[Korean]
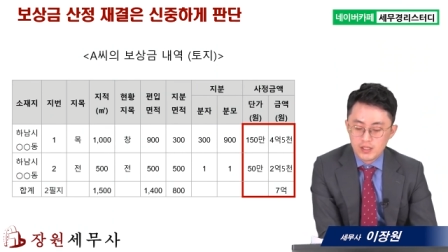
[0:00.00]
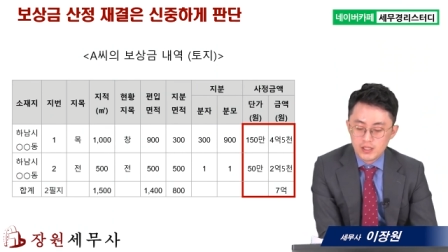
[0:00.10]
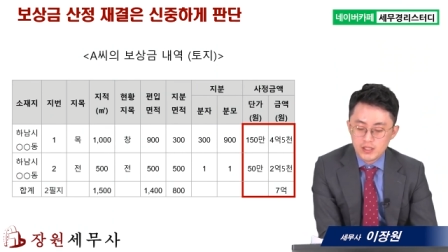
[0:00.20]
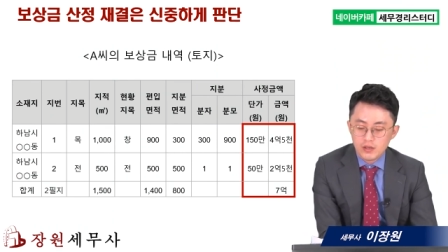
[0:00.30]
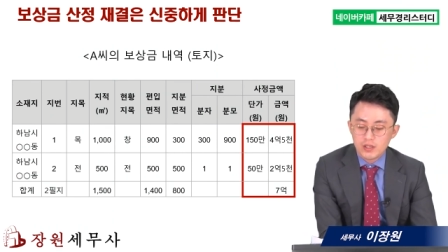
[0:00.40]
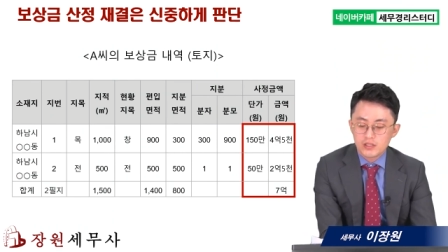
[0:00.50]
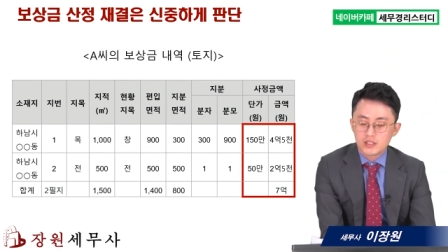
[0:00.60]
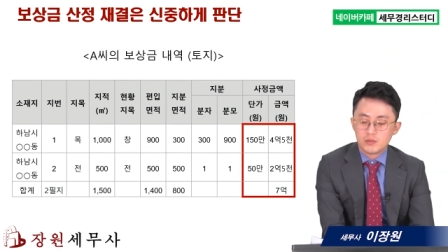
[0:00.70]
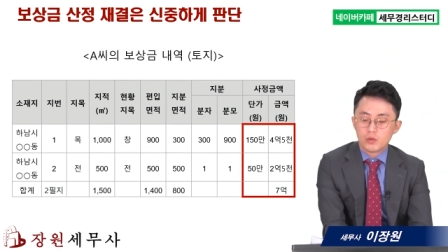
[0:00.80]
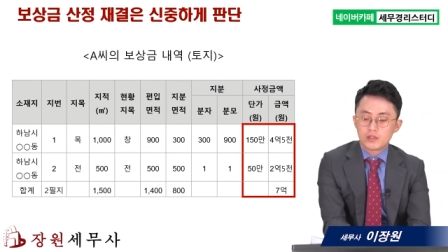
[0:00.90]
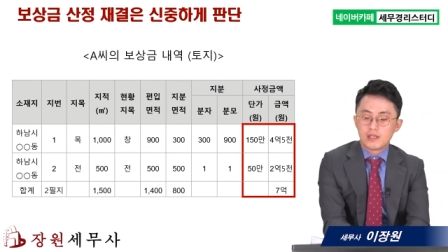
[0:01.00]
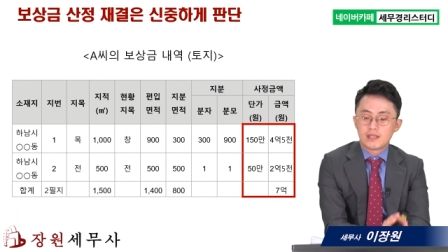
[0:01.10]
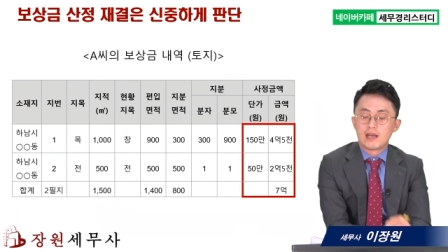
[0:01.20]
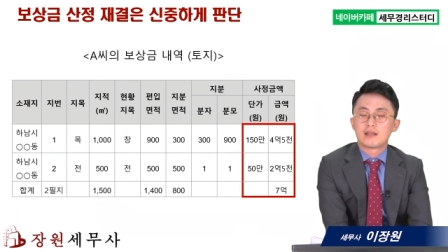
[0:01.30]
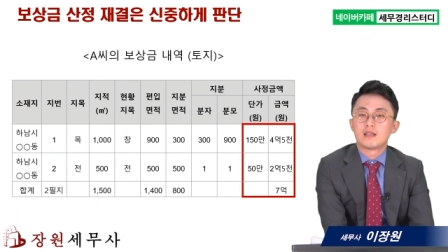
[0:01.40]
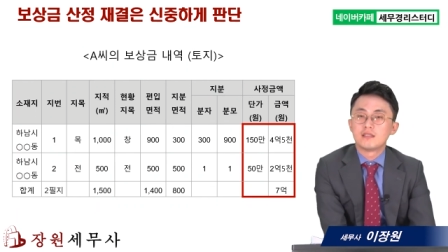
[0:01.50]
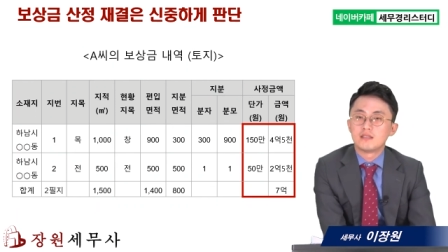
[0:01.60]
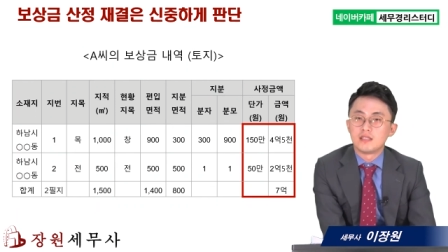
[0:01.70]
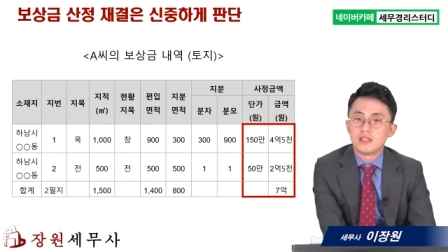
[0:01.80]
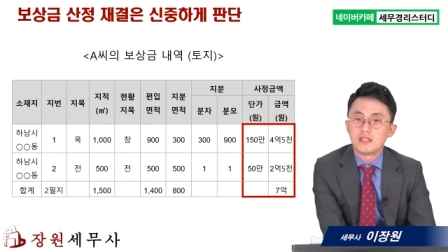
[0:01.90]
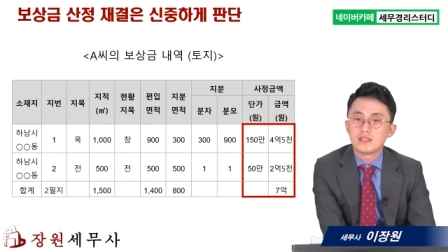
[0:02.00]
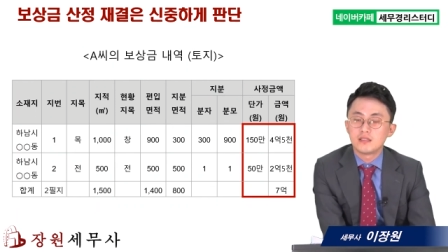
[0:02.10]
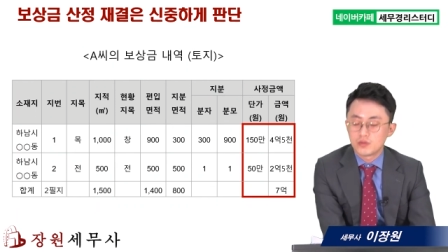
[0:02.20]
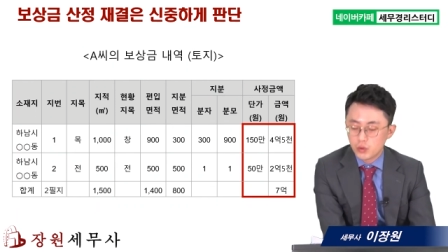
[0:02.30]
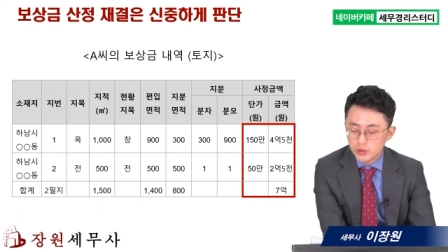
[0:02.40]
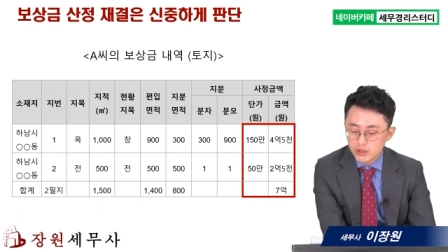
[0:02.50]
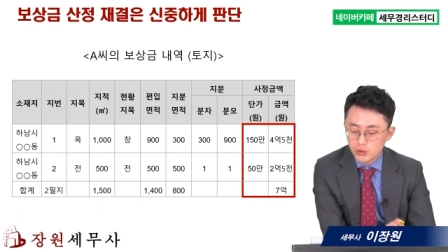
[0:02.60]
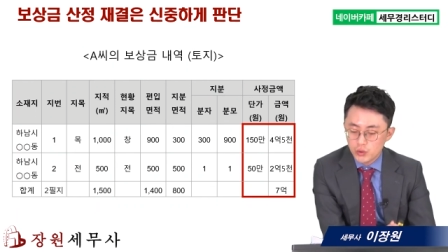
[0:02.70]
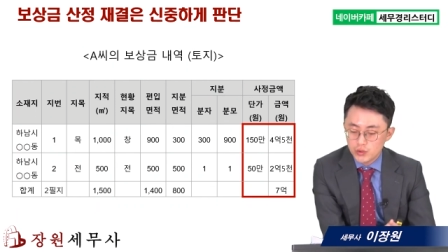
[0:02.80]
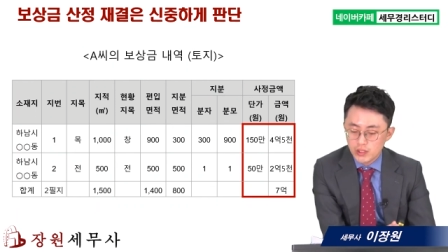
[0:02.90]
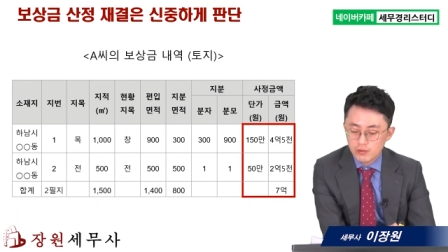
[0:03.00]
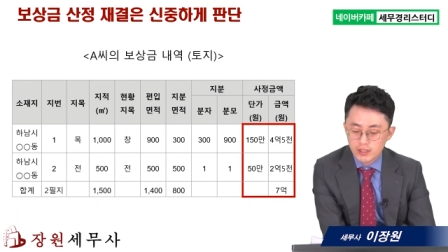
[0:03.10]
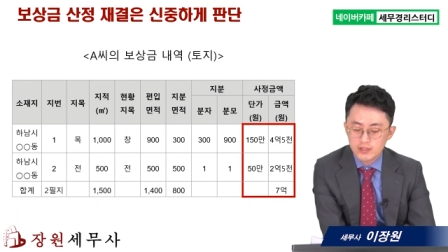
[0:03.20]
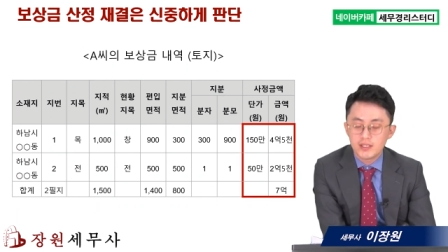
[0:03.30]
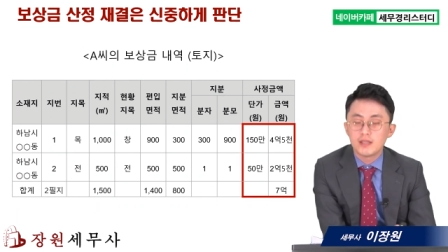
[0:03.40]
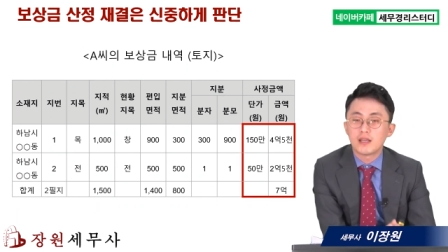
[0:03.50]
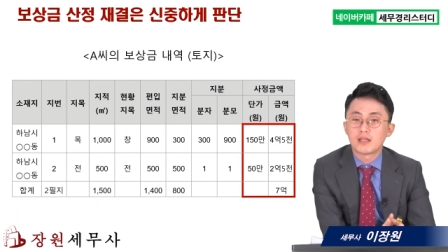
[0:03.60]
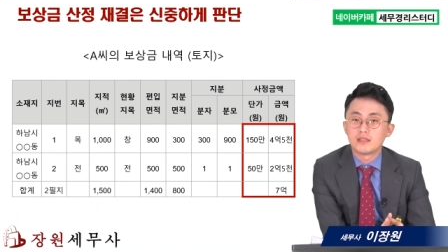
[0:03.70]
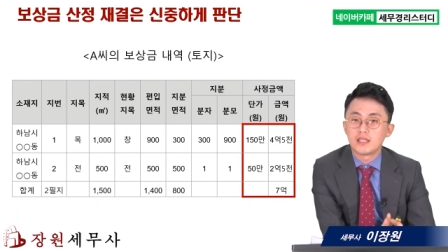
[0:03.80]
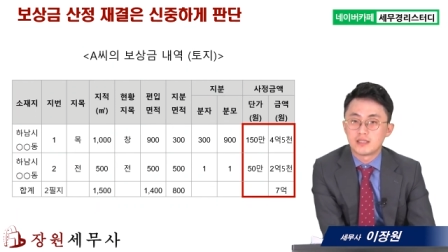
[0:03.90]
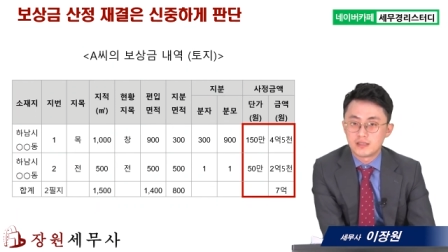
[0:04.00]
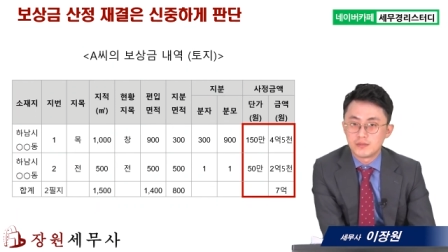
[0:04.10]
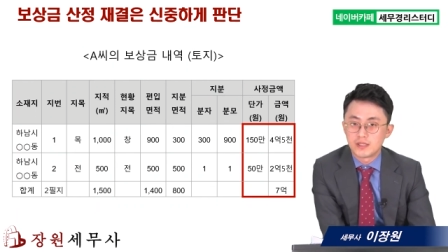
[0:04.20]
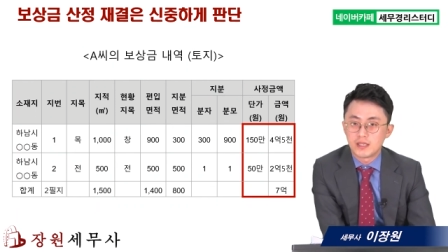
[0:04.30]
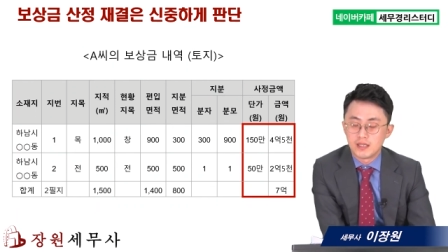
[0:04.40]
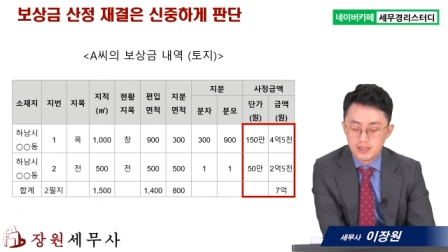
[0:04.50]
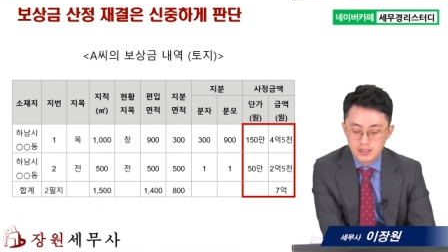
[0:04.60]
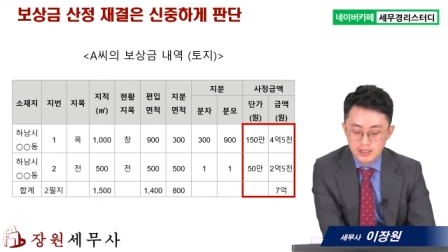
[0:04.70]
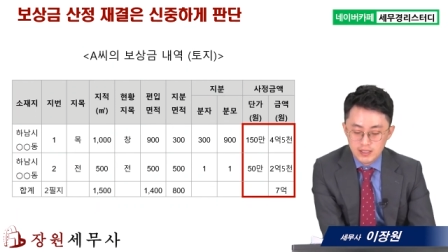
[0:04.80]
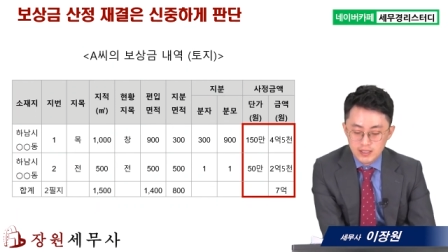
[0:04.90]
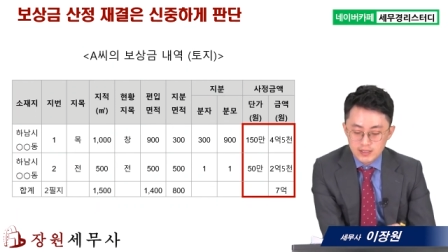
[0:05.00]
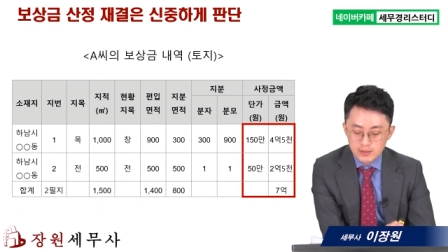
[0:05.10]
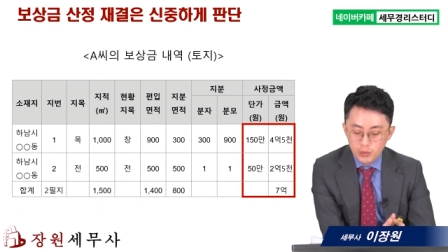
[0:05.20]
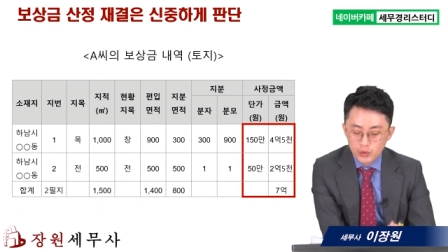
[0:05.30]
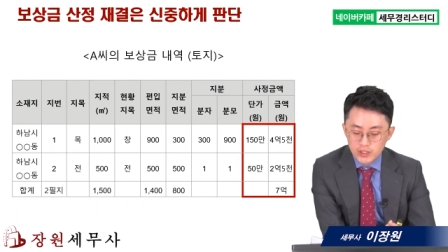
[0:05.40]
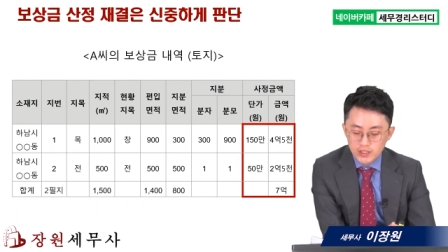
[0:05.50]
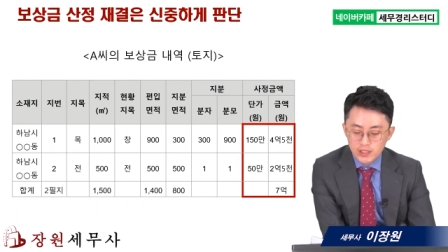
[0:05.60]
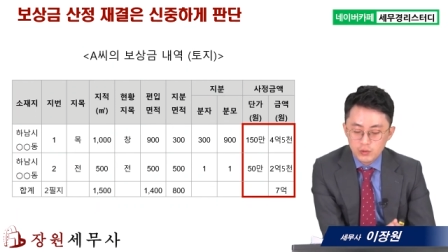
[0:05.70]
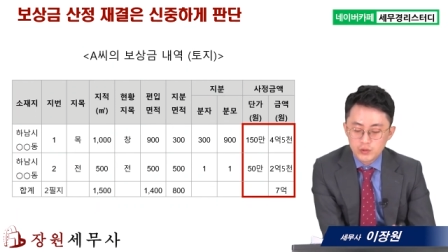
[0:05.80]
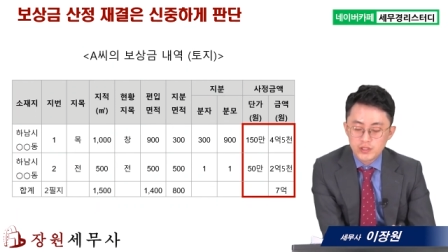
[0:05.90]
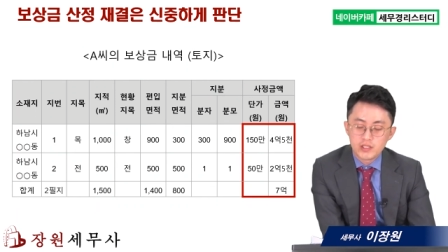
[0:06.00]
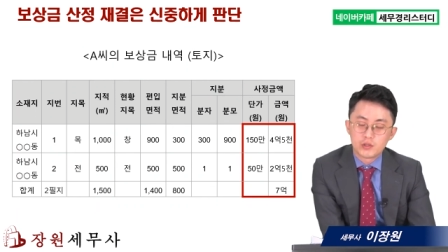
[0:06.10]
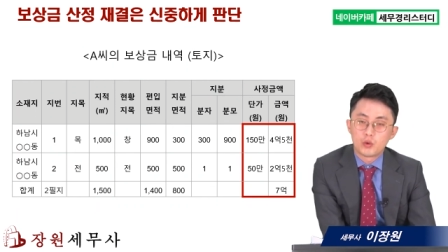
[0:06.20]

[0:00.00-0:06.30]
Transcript: 이 현황 지목당 단가는 인근 토지 소유자와 크게 다르지 않습니다. 본인의 토지에는